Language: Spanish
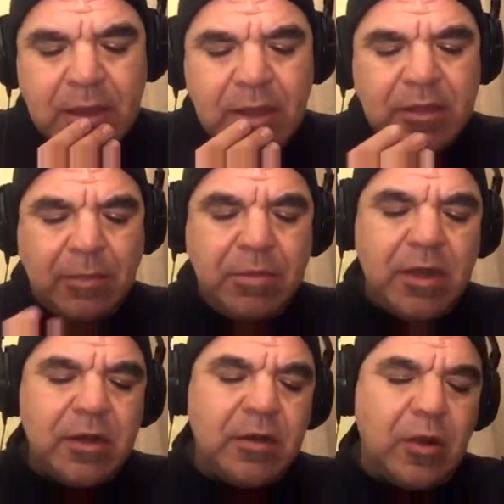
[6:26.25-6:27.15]

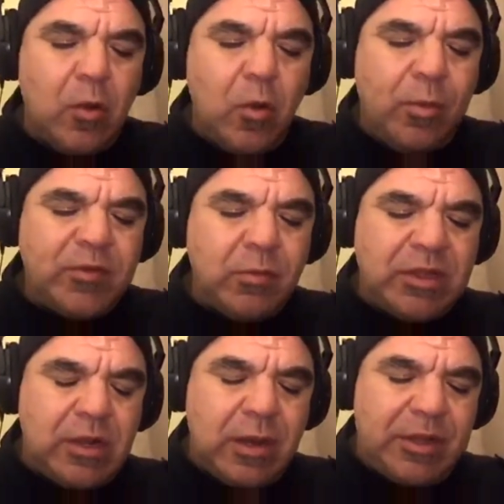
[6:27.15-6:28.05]
también ocupa
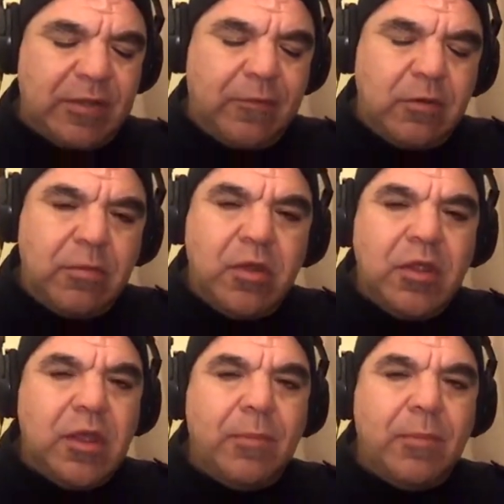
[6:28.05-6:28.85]
la plataforma hoy día